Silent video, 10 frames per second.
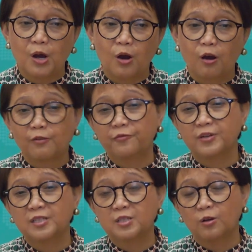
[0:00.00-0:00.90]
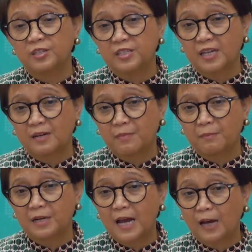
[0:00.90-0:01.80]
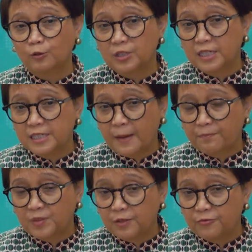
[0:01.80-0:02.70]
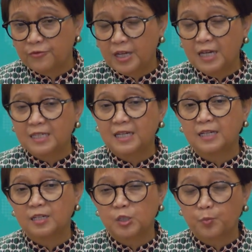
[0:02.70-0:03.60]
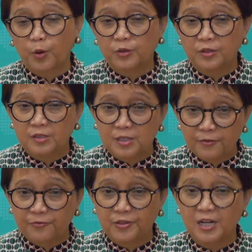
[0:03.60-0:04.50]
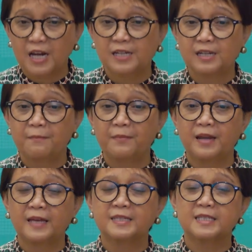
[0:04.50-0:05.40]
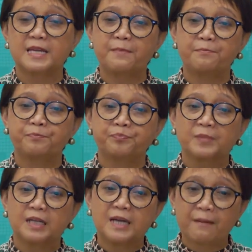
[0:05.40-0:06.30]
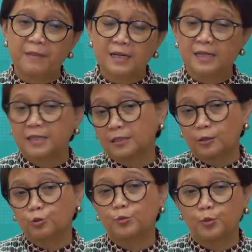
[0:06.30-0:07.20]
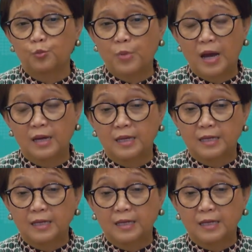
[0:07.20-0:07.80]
Conference on Disarmament harus adaptif dan responsif terhadap landscape keamanan yang terus berubah,